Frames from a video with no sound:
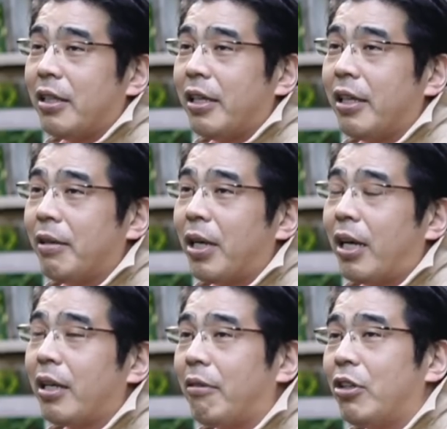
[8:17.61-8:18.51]
えー、ま
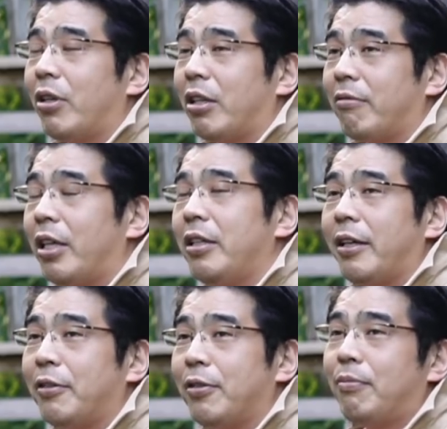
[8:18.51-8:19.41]
彼が悪いわけでもないんだ
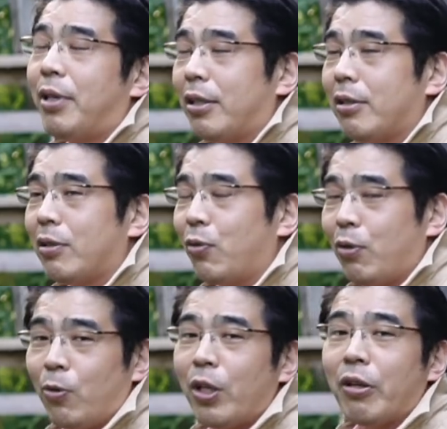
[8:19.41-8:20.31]
けどまあそうい
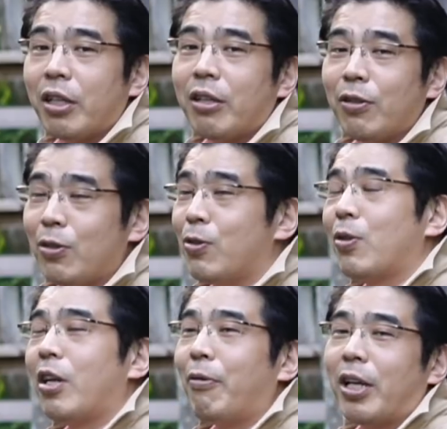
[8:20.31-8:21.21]
うもんだよねっていう
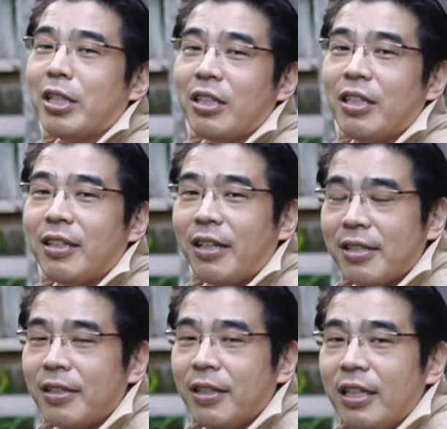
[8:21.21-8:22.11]
そんなお話で
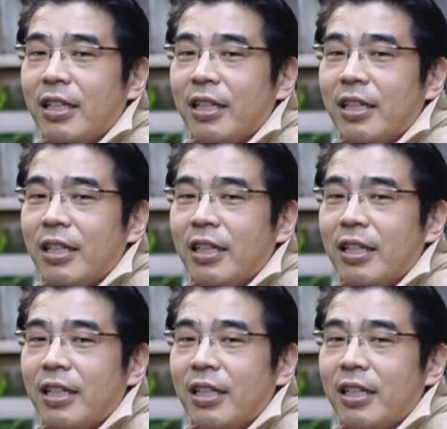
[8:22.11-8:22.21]
す